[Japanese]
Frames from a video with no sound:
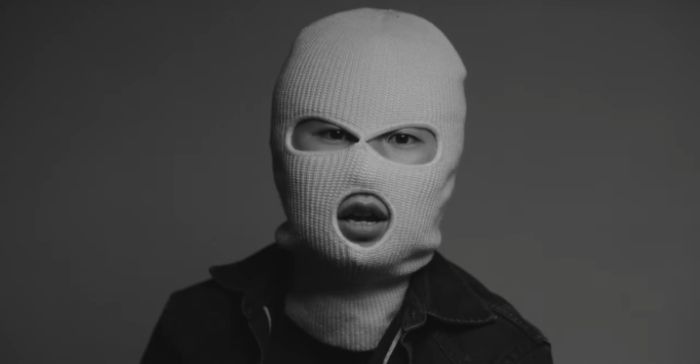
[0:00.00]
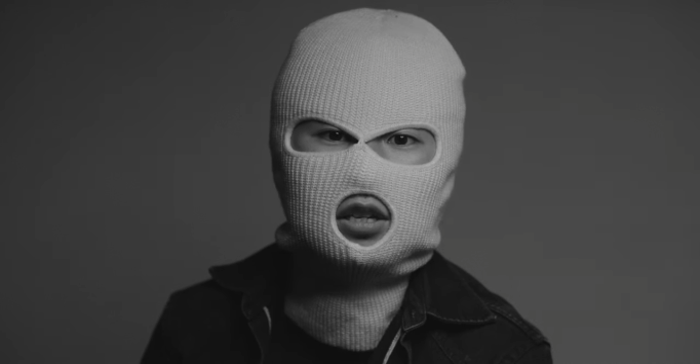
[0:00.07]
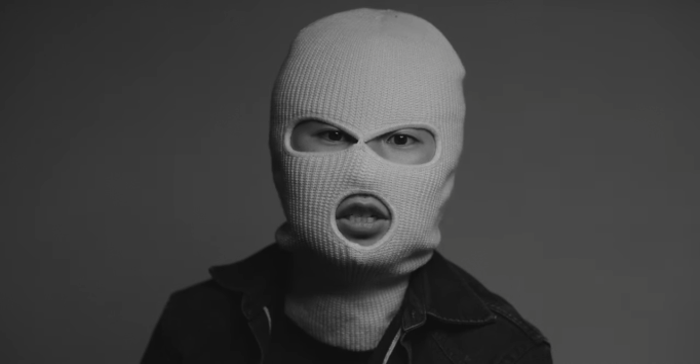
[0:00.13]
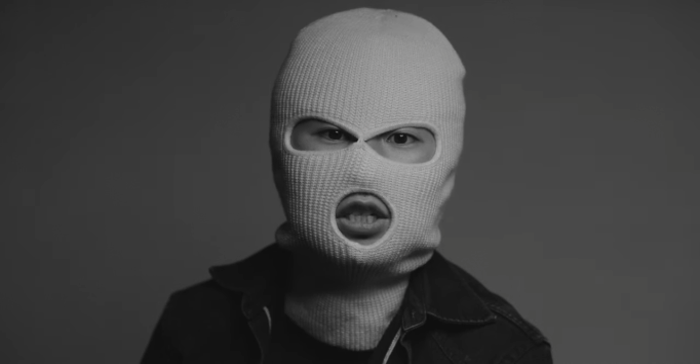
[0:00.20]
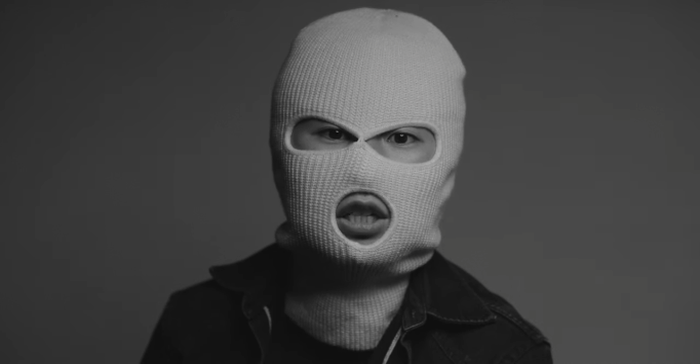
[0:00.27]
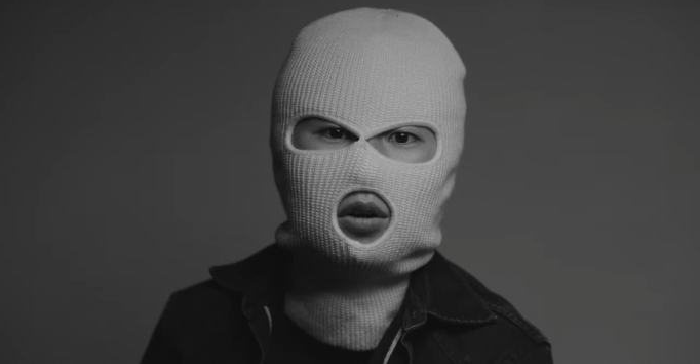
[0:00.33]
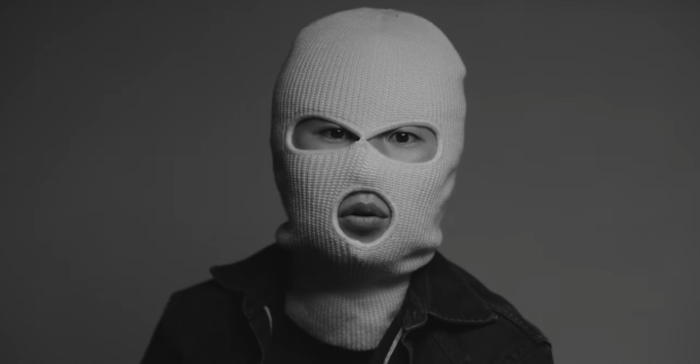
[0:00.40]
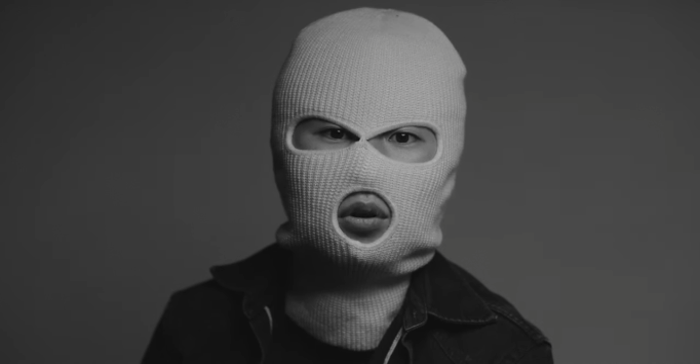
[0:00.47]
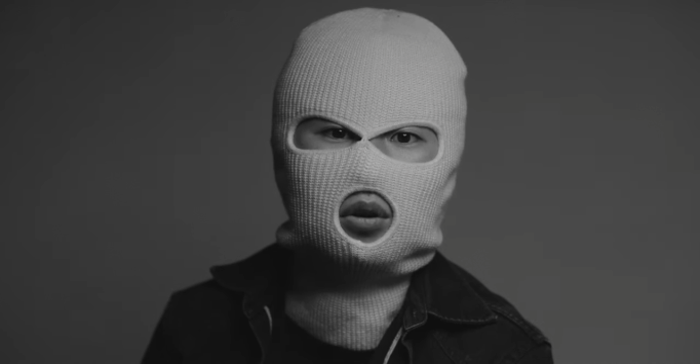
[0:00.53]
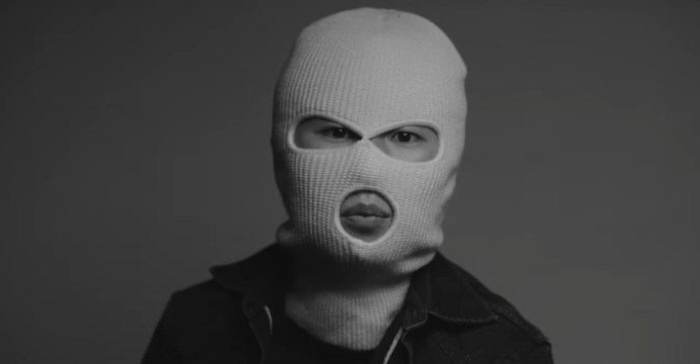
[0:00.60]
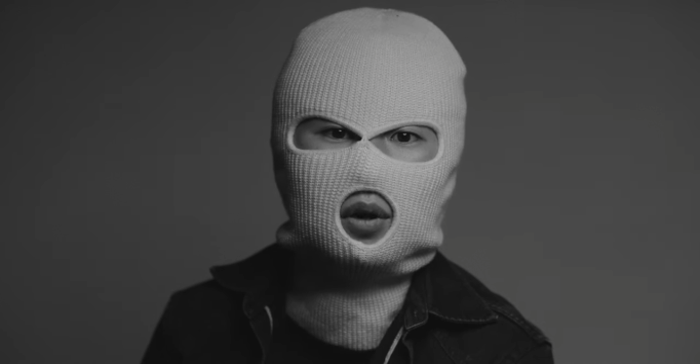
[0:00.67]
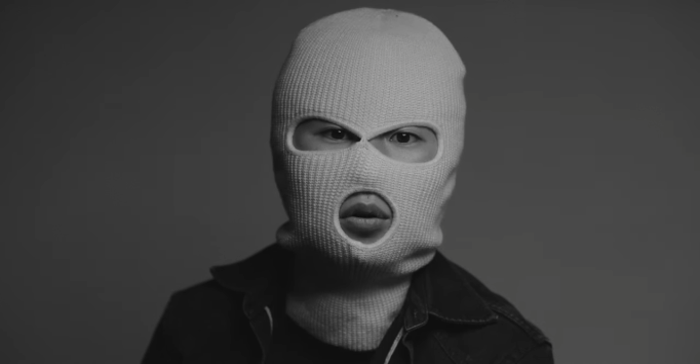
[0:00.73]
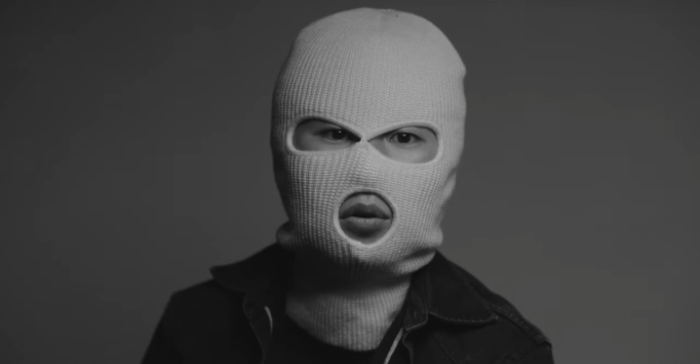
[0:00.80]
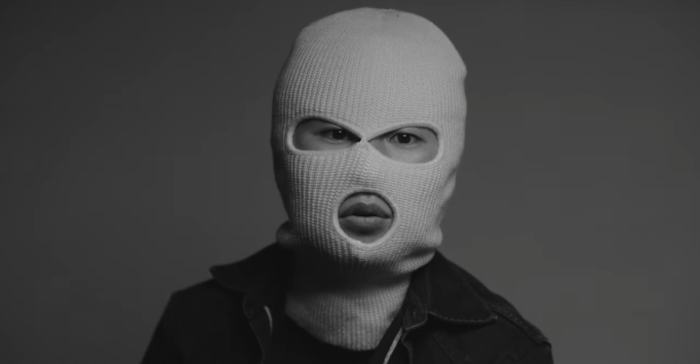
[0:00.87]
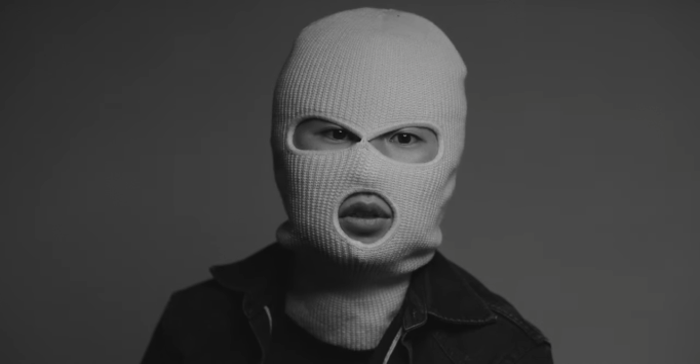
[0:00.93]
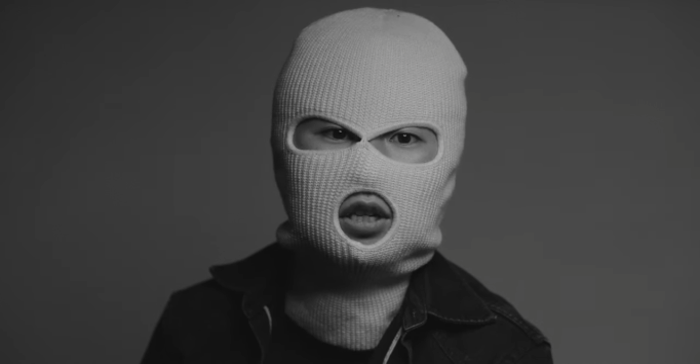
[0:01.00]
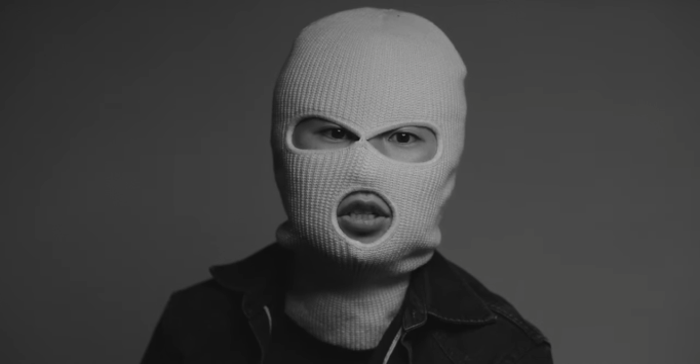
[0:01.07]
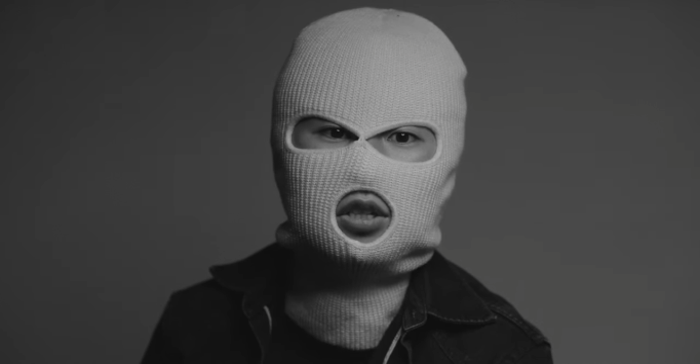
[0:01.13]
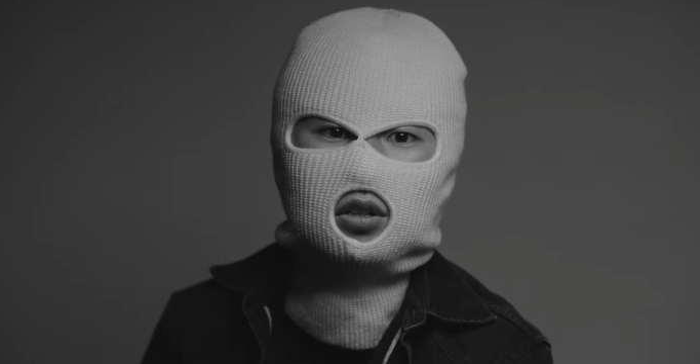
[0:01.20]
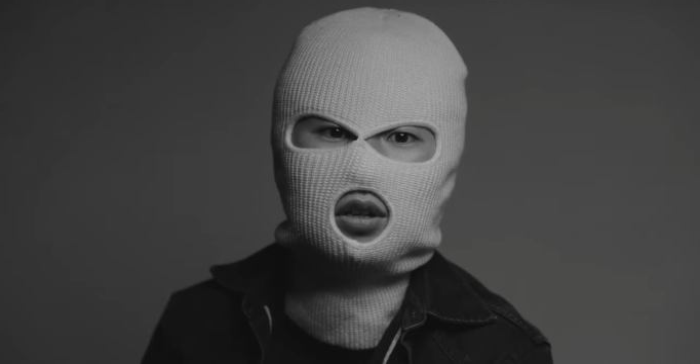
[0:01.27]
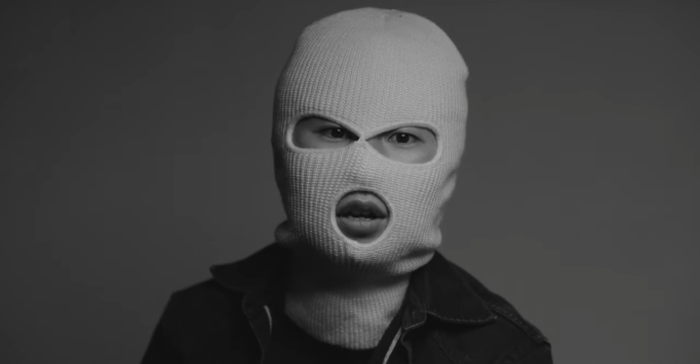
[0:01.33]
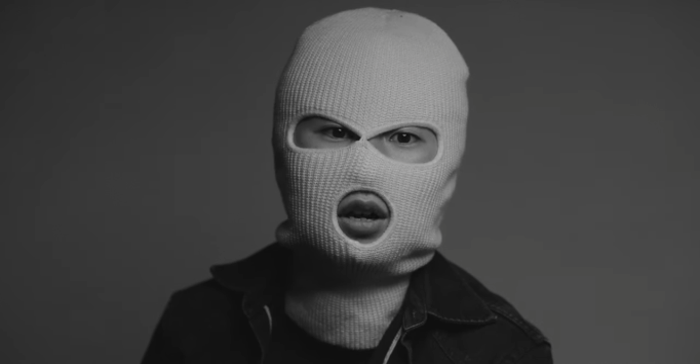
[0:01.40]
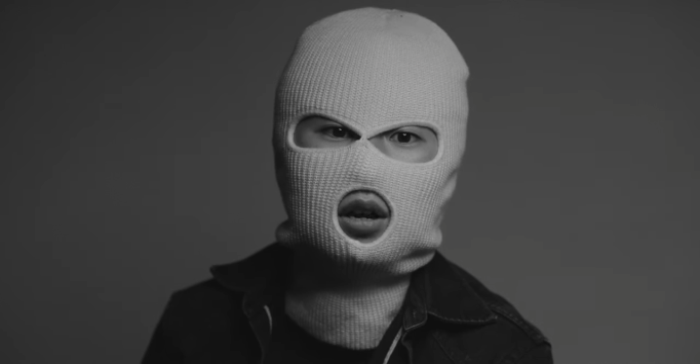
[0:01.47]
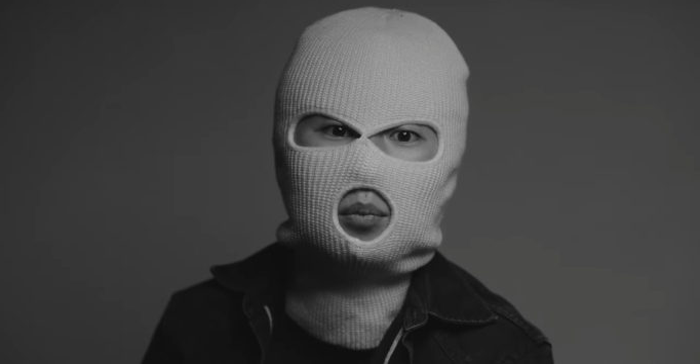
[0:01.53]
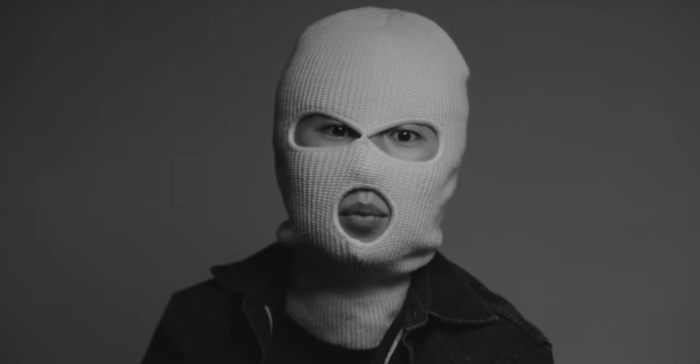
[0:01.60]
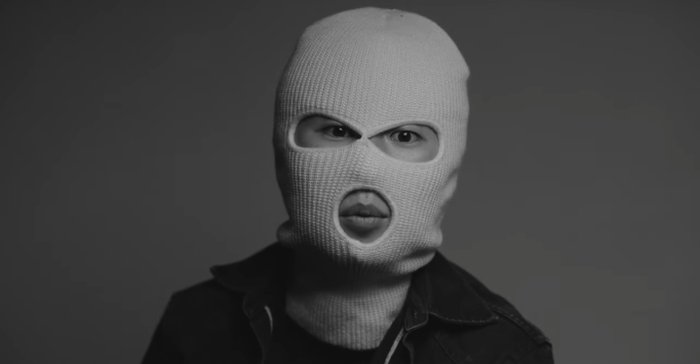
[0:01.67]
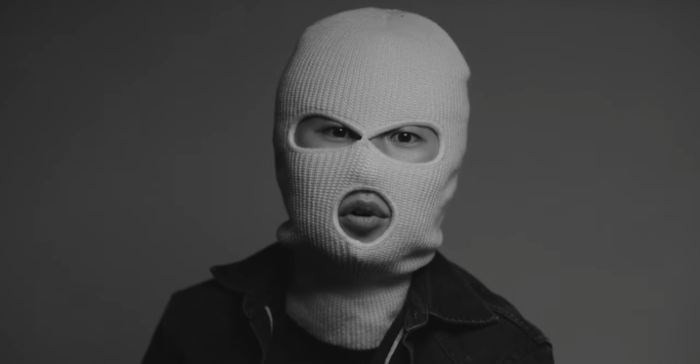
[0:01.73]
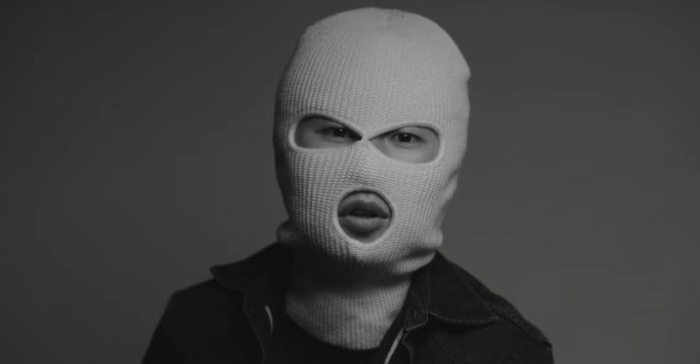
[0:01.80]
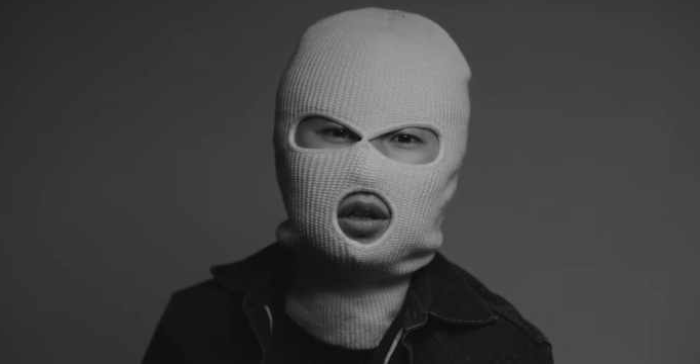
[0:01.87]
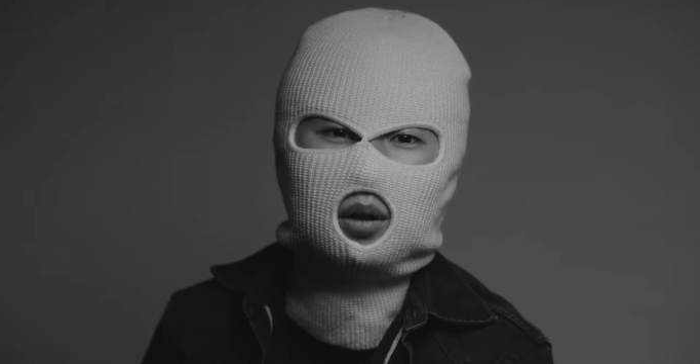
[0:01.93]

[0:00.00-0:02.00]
監視および法定通貨から守る